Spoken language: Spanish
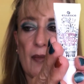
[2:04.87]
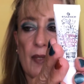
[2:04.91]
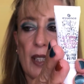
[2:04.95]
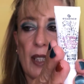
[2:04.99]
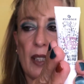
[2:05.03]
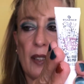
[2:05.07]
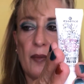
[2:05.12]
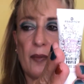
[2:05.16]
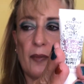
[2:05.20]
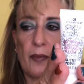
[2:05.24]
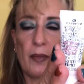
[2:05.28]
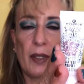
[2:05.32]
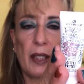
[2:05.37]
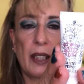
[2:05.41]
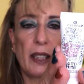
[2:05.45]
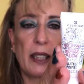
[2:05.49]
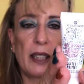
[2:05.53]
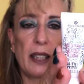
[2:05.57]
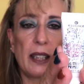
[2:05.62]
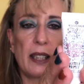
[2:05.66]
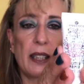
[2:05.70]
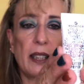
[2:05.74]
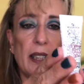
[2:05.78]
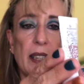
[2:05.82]
¿eh? Es
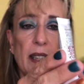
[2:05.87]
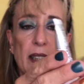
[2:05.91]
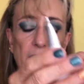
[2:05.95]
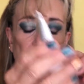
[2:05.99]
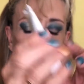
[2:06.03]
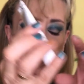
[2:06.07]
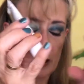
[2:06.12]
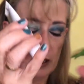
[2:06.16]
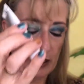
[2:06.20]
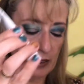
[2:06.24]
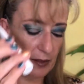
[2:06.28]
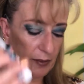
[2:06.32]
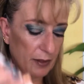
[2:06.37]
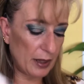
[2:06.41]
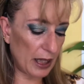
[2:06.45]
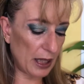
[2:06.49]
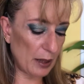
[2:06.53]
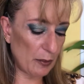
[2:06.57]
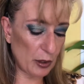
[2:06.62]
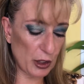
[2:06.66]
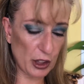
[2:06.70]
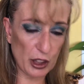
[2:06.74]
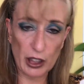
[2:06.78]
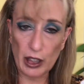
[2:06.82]
de Essence,
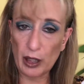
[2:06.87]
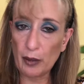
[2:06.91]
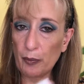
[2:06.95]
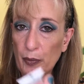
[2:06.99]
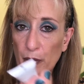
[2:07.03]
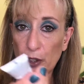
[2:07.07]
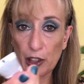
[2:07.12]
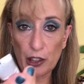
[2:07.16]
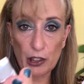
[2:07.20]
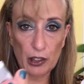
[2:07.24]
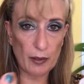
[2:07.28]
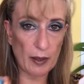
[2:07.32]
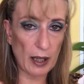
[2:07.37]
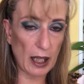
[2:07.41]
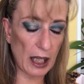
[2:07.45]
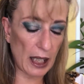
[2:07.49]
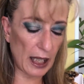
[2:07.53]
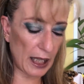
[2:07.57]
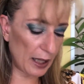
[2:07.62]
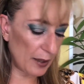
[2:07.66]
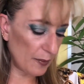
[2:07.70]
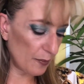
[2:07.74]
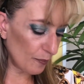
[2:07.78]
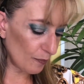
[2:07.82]
tiene mucho tiempo, esto
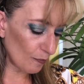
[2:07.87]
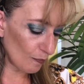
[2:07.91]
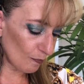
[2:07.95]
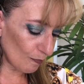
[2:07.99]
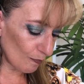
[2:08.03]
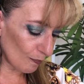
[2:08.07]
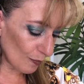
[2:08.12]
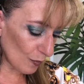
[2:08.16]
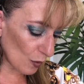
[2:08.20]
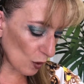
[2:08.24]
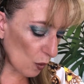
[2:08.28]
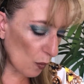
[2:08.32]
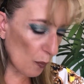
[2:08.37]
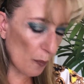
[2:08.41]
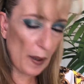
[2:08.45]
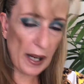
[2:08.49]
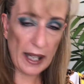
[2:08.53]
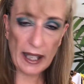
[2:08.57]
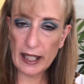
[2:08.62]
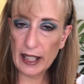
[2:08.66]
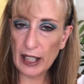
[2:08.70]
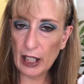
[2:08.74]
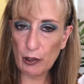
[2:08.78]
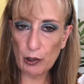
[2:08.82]
vale un
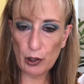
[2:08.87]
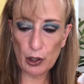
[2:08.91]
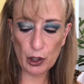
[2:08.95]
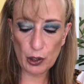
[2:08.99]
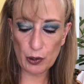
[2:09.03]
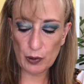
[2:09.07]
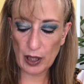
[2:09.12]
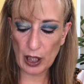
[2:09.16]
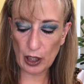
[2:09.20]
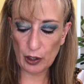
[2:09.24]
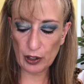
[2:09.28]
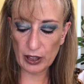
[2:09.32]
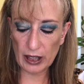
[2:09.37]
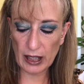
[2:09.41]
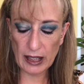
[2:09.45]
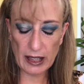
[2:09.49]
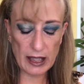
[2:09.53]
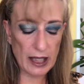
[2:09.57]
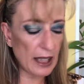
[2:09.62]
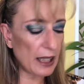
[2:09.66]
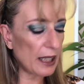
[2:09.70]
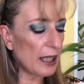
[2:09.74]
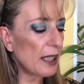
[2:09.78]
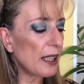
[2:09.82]
par de euros, una cosa
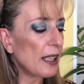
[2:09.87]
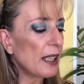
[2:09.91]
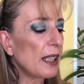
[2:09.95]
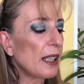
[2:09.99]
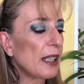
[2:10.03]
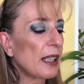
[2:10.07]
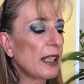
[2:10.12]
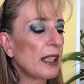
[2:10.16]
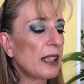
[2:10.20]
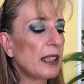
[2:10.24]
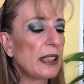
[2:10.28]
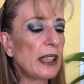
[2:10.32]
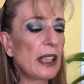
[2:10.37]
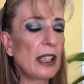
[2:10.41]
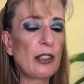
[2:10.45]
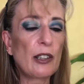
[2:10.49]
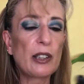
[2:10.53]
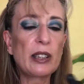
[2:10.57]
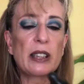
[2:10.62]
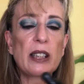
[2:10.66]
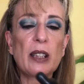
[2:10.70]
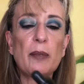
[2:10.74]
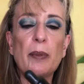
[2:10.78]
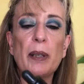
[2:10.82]
así. Y tengo
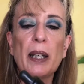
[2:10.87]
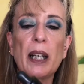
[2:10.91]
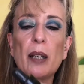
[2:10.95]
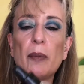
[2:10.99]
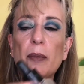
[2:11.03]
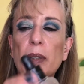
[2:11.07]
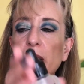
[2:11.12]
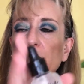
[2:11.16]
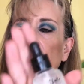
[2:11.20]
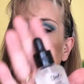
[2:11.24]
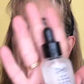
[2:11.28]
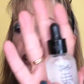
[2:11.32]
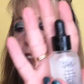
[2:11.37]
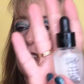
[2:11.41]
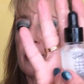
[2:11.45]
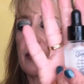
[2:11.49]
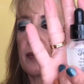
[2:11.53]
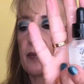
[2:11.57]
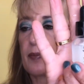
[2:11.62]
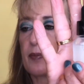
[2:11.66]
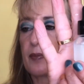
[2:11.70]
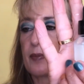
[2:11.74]
este pegamento